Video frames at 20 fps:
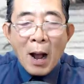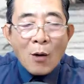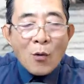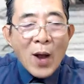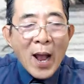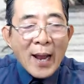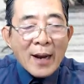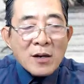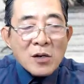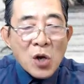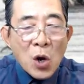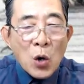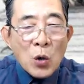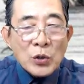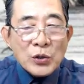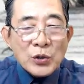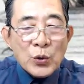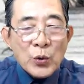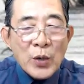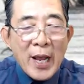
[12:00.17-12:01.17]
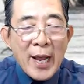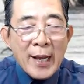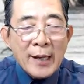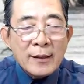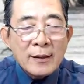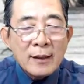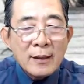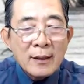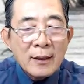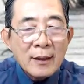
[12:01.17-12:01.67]
bảo hắn ngồi xuống
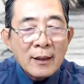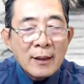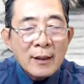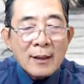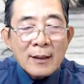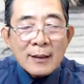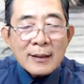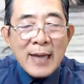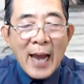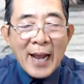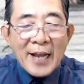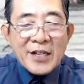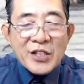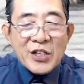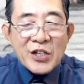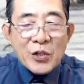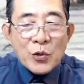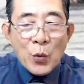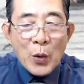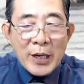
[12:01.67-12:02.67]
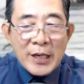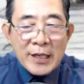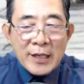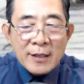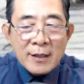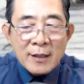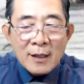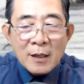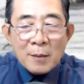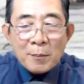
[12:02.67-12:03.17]
ghế. Đại trưởng
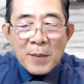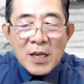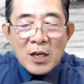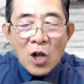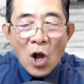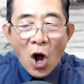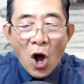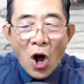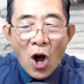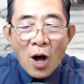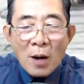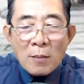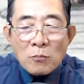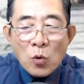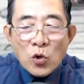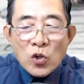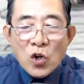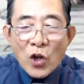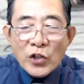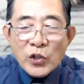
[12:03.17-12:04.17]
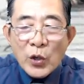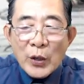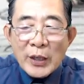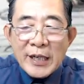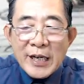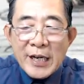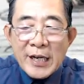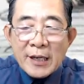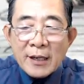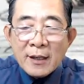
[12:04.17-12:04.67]
quỷ biết họ muốn nói chuyện
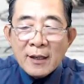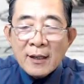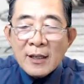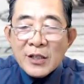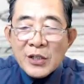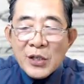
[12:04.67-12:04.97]
riêng,